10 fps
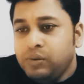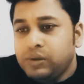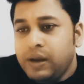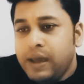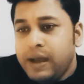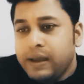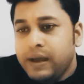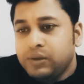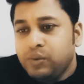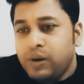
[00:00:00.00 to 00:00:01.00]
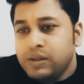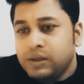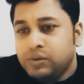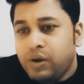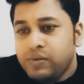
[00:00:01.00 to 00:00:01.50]
তাহলে এক এক দু হাজার
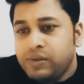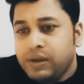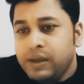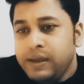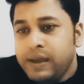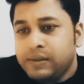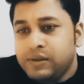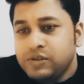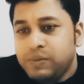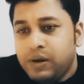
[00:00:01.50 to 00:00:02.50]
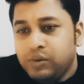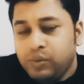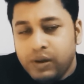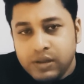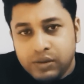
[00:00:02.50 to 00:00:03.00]
দশ থেকে একত্রিশ বারো দু
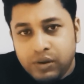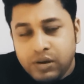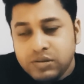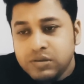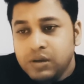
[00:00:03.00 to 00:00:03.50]
হাজার দশ